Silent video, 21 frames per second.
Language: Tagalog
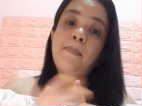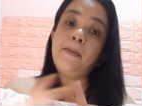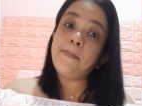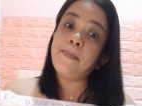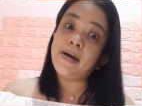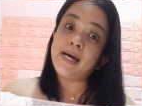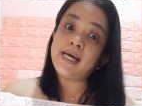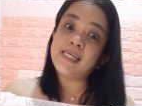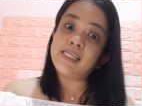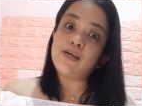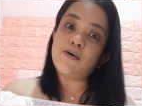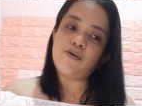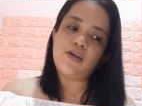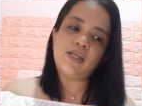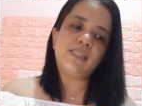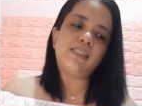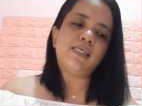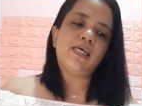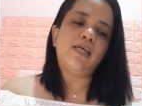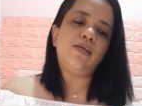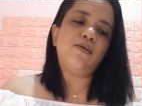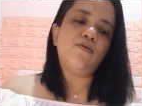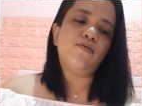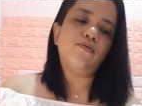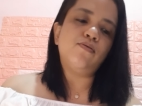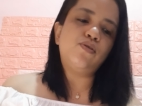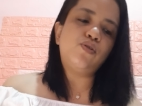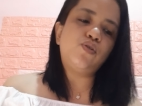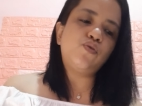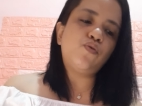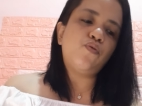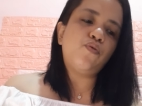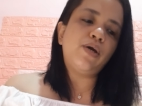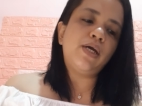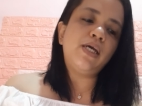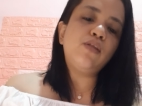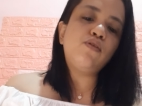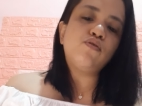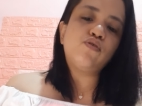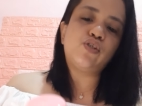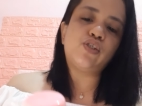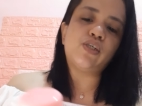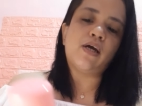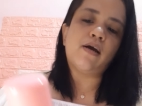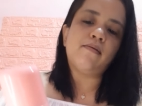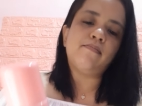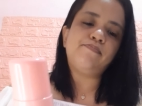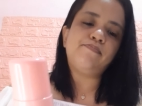pakita ko na sa inyo. So, ito siya.